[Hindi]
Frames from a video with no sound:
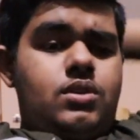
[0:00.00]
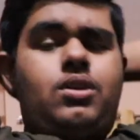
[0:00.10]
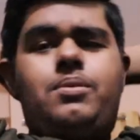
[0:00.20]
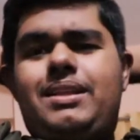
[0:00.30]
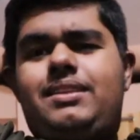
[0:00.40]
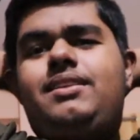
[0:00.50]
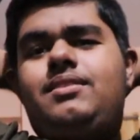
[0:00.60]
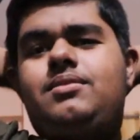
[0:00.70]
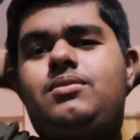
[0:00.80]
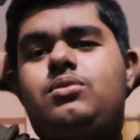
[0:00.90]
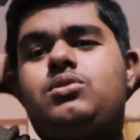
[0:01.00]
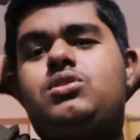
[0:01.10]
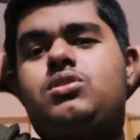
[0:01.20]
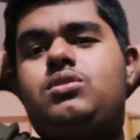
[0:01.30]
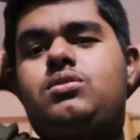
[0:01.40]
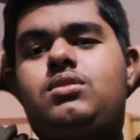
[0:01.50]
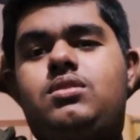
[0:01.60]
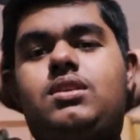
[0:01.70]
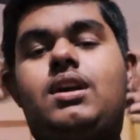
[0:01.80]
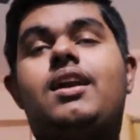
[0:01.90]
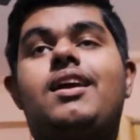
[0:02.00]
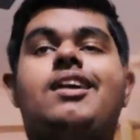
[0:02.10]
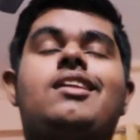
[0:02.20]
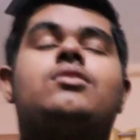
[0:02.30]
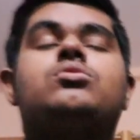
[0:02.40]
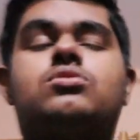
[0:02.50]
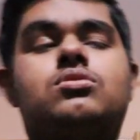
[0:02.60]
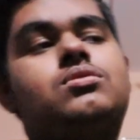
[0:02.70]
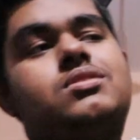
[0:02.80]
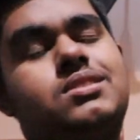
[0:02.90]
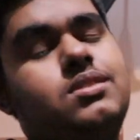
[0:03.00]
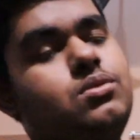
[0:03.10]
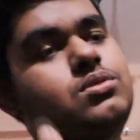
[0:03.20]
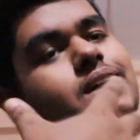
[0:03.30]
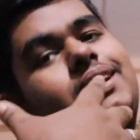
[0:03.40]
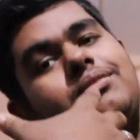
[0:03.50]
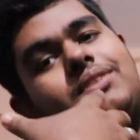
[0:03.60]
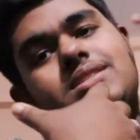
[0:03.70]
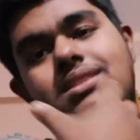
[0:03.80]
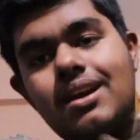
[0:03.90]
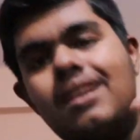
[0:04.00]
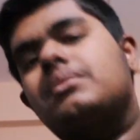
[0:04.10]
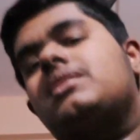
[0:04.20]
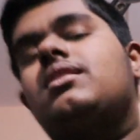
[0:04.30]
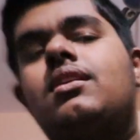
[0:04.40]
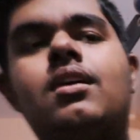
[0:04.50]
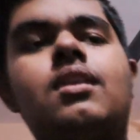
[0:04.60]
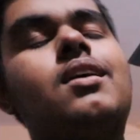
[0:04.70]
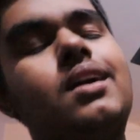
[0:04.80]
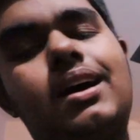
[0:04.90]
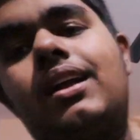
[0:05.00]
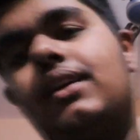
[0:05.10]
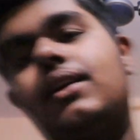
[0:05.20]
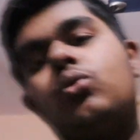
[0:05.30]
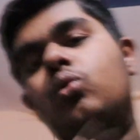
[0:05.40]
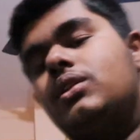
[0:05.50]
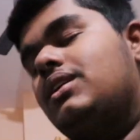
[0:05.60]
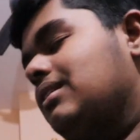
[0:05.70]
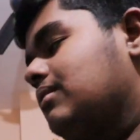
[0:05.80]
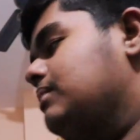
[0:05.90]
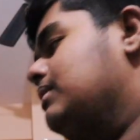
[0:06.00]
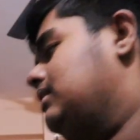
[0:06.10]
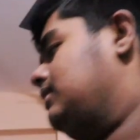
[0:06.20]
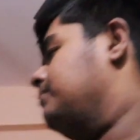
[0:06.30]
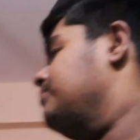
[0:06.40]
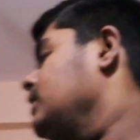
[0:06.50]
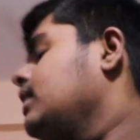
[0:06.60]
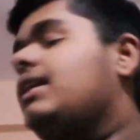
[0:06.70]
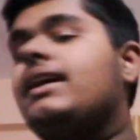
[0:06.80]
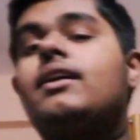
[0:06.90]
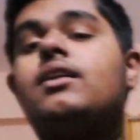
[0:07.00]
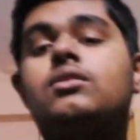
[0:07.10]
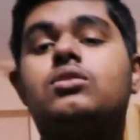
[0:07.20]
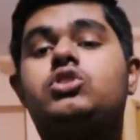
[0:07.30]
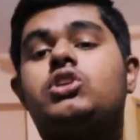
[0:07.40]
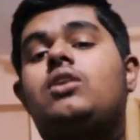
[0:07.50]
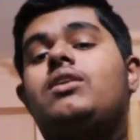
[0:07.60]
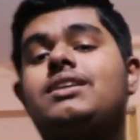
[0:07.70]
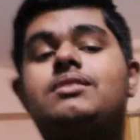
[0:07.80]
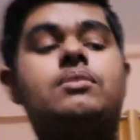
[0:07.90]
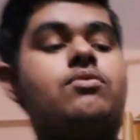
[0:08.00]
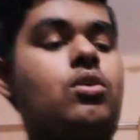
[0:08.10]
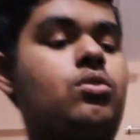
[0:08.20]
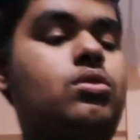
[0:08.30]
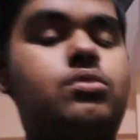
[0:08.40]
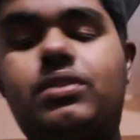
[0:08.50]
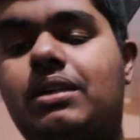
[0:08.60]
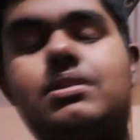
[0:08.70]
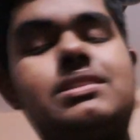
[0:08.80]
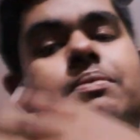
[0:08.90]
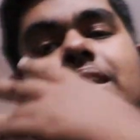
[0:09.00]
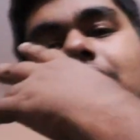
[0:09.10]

कोई बात नहीं कुछ करने के लिए कुछ कुछ चीज़ें को सेक्रीफाइस करना पड़ता है करेंगे कोई दिक्कत वाली बात नहीं ठीक है तो चलो गई अभी ब्लॉग को फटाफट से मैं